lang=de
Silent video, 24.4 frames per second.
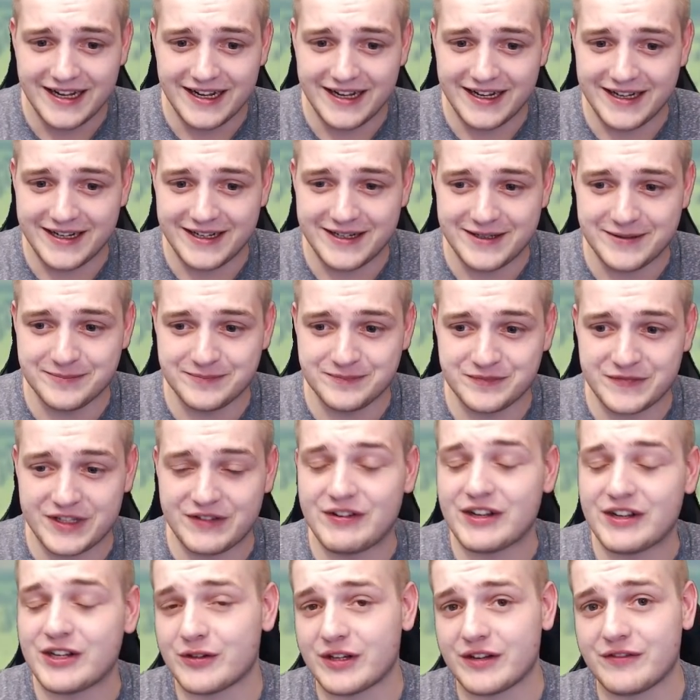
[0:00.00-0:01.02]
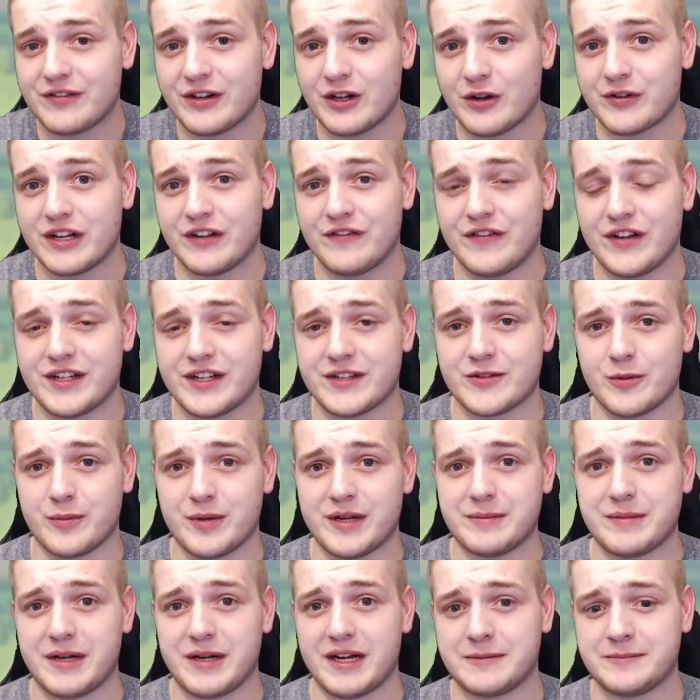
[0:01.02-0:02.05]
Ähm, ich werde auf jeden Fall auch wieder ein fettes
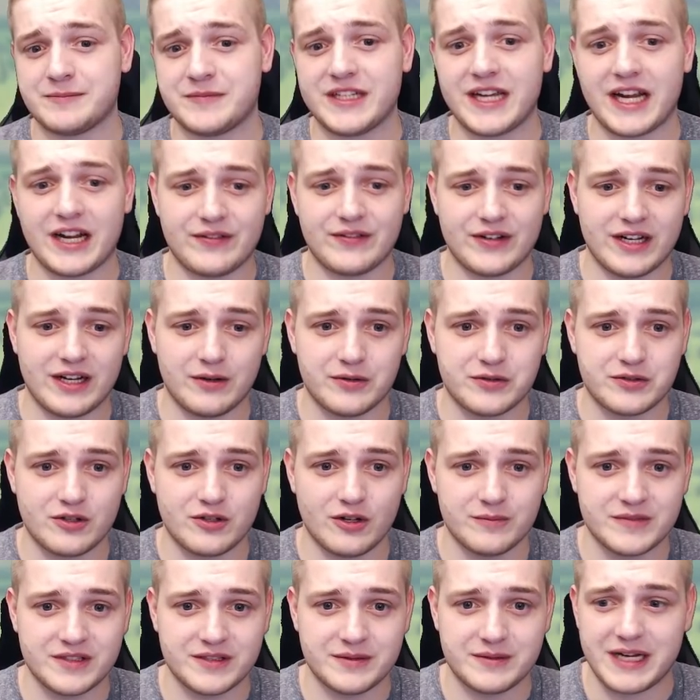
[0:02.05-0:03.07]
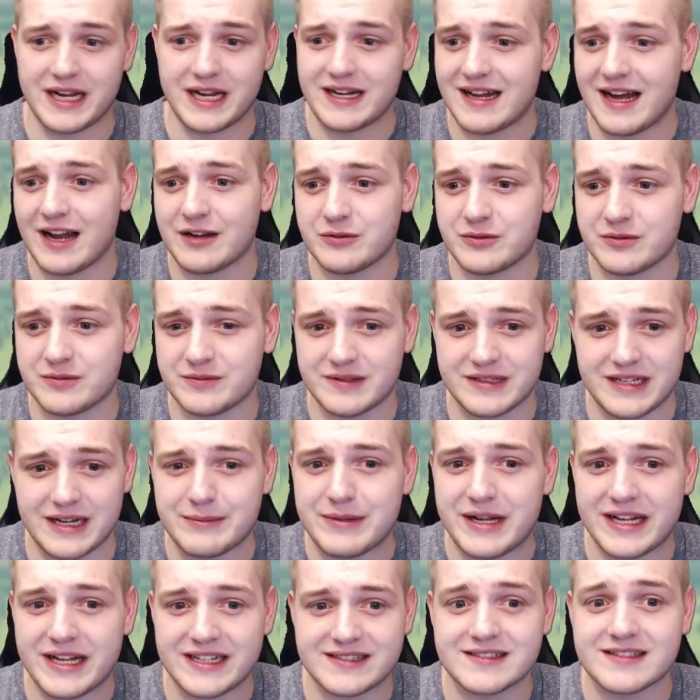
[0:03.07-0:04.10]
Opening machen, direkt wenn er rauskommt. Keine Ahnung,
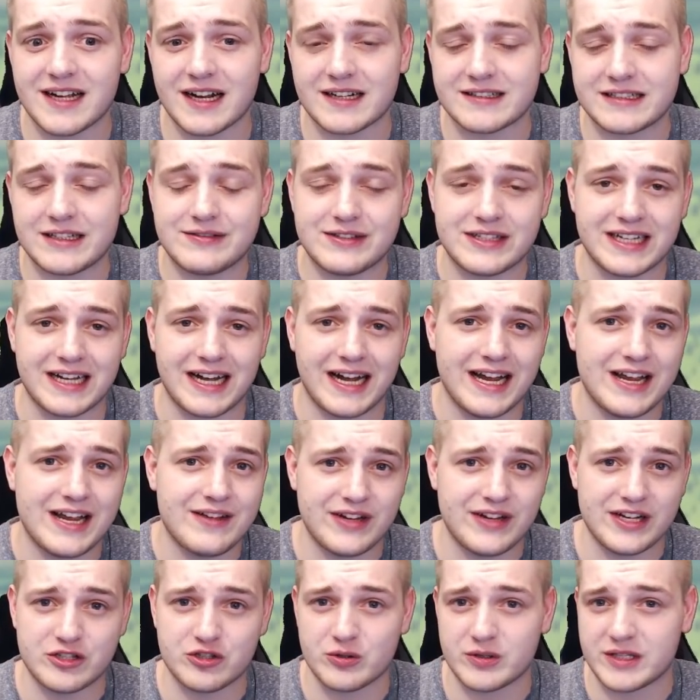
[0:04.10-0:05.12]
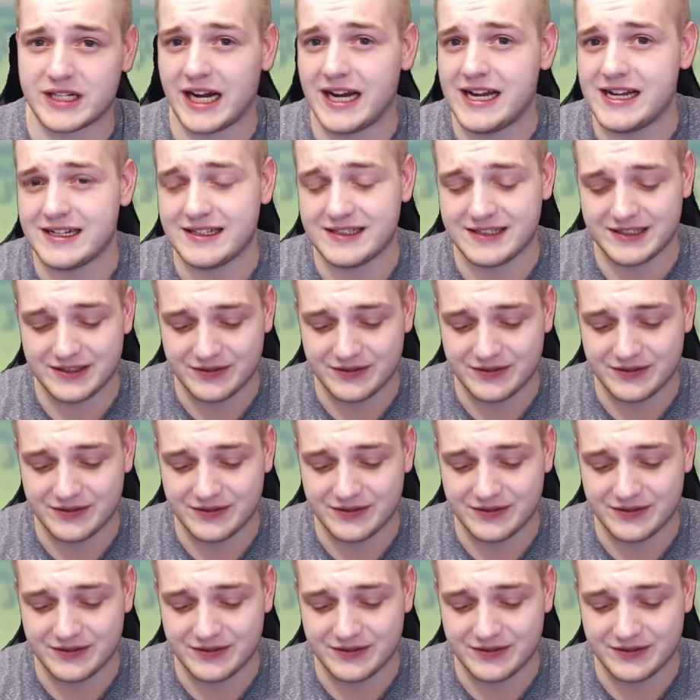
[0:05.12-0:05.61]
am ersten Tag Level 3 wäre schon geil.